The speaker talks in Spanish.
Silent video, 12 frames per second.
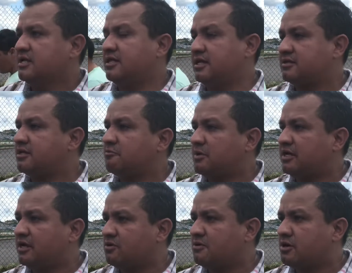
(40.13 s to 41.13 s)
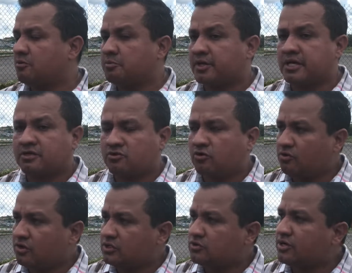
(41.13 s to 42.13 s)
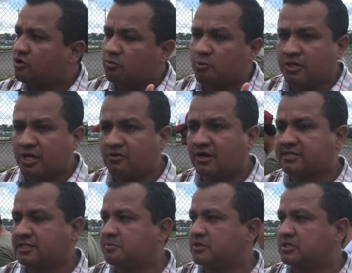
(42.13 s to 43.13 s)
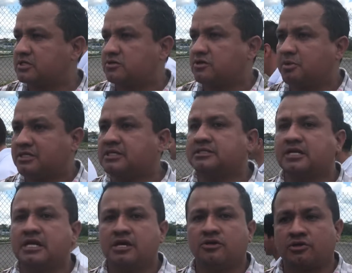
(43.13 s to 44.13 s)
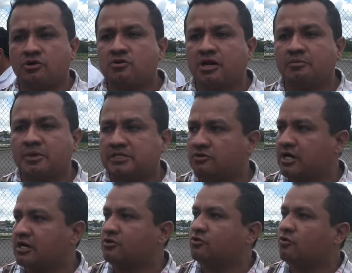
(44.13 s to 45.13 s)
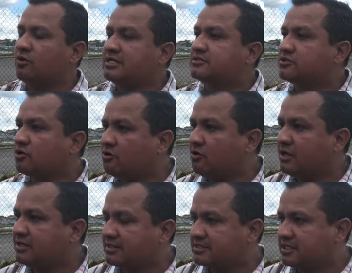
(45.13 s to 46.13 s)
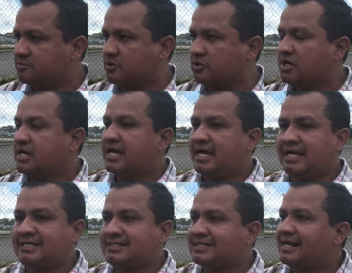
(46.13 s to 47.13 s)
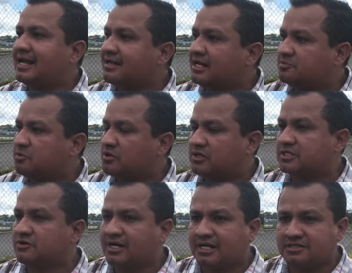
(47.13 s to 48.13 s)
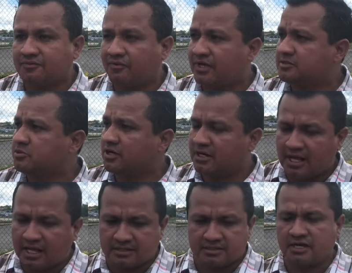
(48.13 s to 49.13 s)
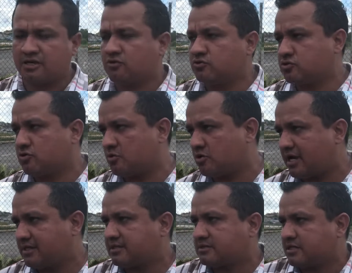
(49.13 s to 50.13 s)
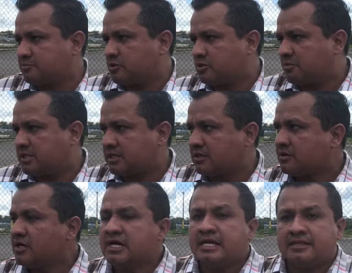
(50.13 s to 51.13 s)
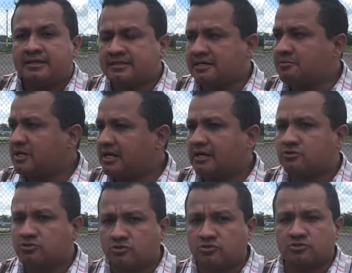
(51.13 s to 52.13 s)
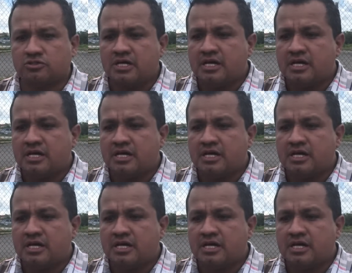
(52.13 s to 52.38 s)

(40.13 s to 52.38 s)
del tema de la nueva compañía. Todo eso ha incomodado a la transportación de pastos Yo tengo que mencionar, no es solo el taxismo, es la transportación en las diferentes modalidades, incluso volquetas, transporte pesado. De esa manera nosotros